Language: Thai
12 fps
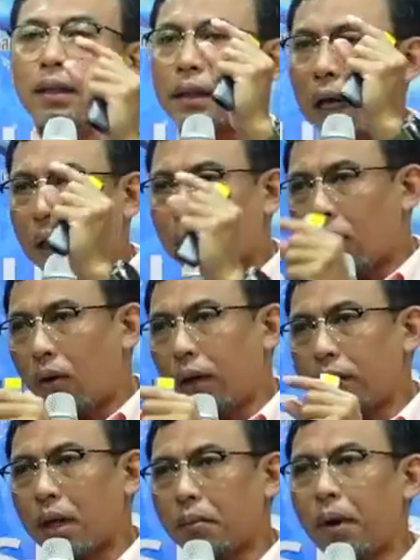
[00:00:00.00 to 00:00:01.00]
จะน้อย
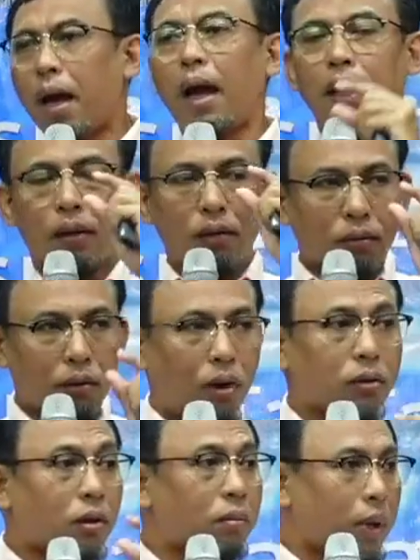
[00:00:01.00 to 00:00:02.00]
จะมากก็
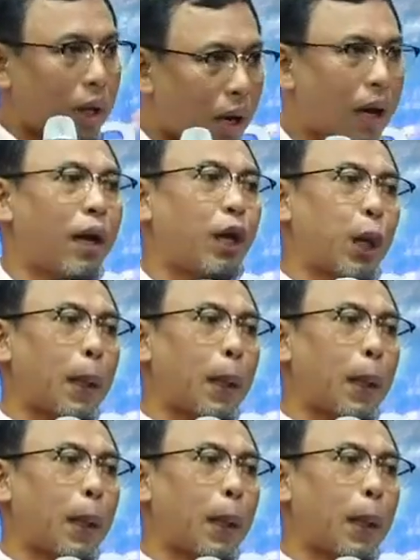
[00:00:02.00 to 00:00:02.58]
ต้องมีให้